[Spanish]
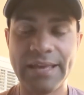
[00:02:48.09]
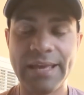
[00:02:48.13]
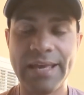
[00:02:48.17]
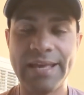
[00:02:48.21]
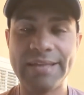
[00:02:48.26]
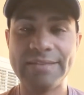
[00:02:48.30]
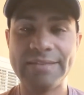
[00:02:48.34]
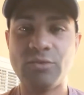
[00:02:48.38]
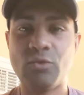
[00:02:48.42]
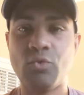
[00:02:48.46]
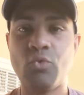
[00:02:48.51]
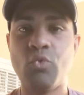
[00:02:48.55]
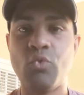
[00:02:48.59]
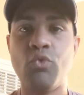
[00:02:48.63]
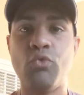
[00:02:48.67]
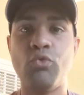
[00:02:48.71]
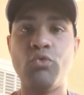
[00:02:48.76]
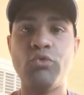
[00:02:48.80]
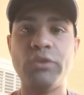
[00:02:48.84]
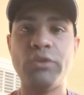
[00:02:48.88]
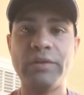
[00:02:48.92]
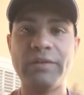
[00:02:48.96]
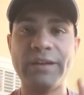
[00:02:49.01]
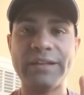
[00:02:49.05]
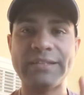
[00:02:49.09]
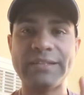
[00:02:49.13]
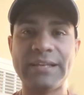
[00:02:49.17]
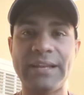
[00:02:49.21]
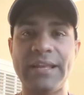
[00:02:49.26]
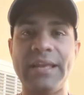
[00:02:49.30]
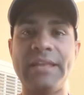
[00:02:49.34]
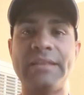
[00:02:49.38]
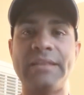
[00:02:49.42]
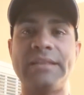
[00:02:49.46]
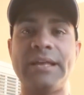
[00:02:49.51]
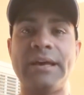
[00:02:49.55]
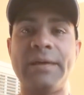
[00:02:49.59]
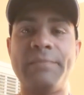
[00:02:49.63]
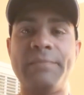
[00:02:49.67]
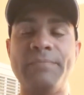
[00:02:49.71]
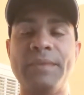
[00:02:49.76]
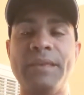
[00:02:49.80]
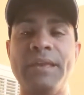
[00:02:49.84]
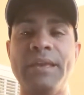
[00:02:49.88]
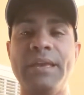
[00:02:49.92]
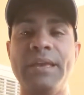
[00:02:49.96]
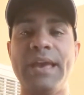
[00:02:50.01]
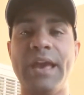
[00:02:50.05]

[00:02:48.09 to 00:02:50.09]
¿Qué es un universalista?